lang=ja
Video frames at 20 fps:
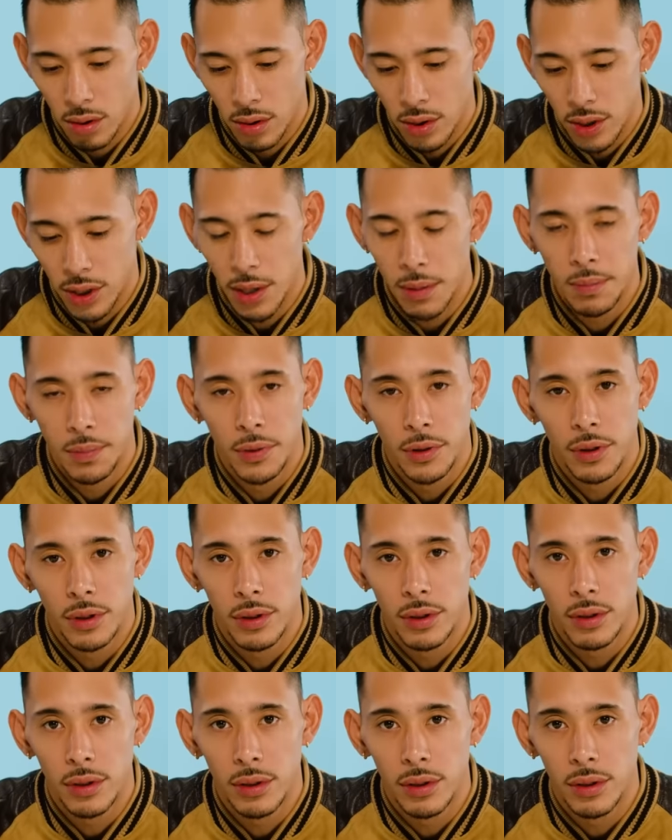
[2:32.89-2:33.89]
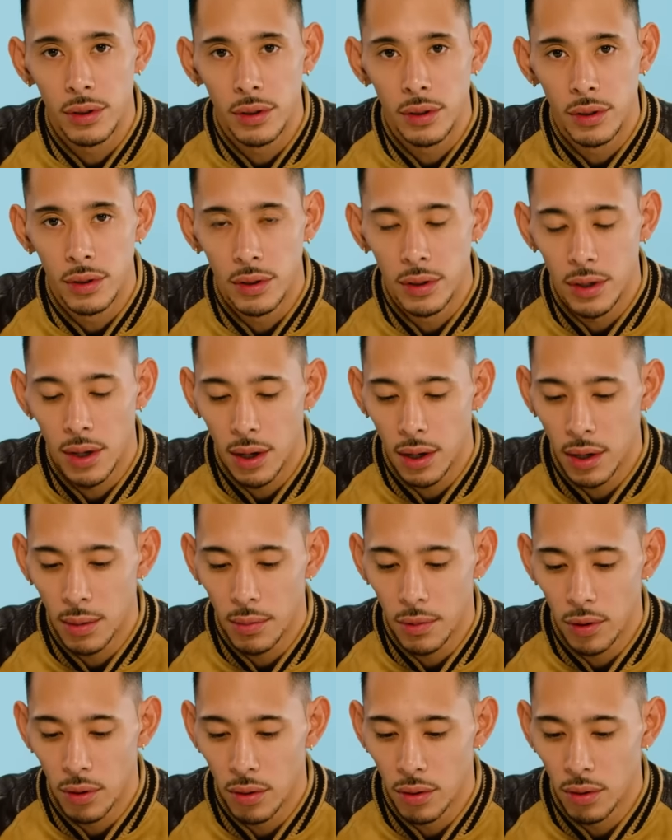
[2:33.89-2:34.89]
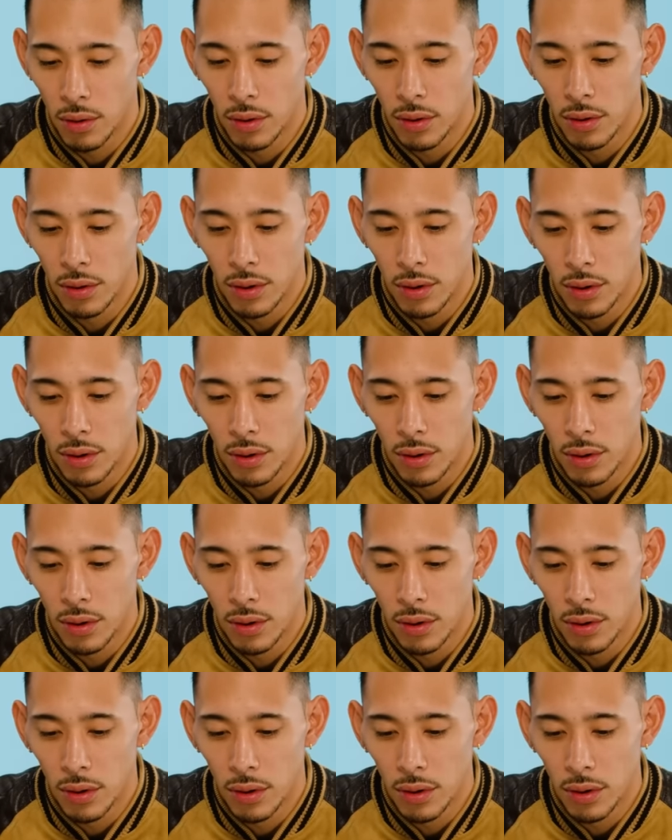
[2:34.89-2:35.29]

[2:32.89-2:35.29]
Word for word: シンプルなものほど